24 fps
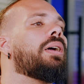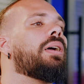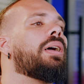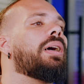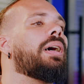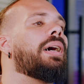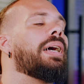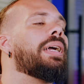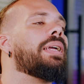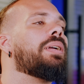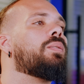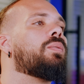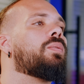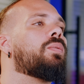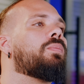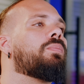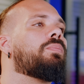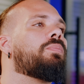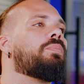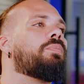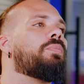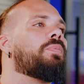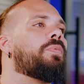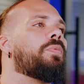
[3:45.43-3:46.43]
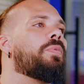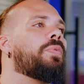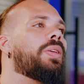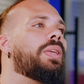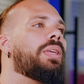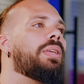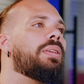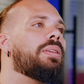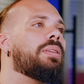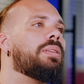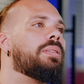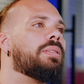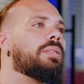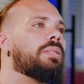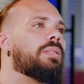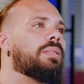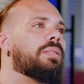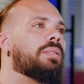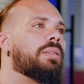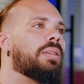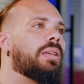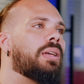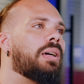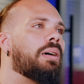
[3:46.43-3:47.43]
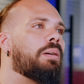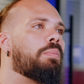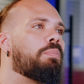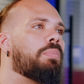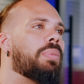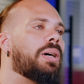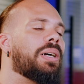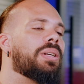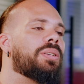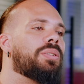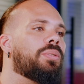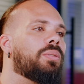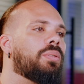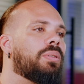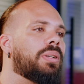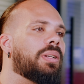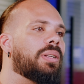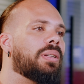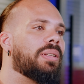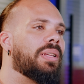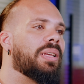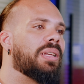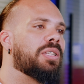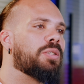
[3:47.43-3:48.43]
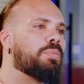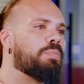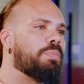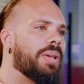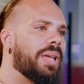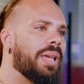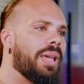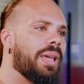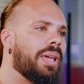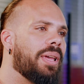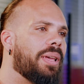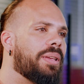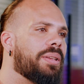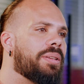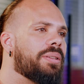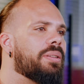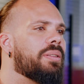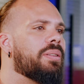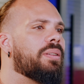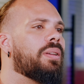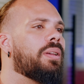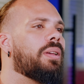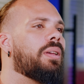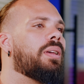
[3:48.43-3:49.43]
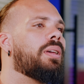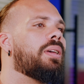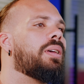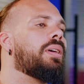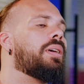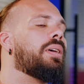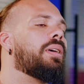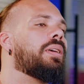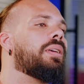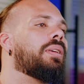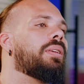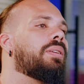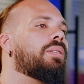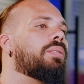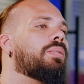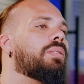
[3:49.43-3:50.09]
aí eu fiz a parte do Grana Expert, que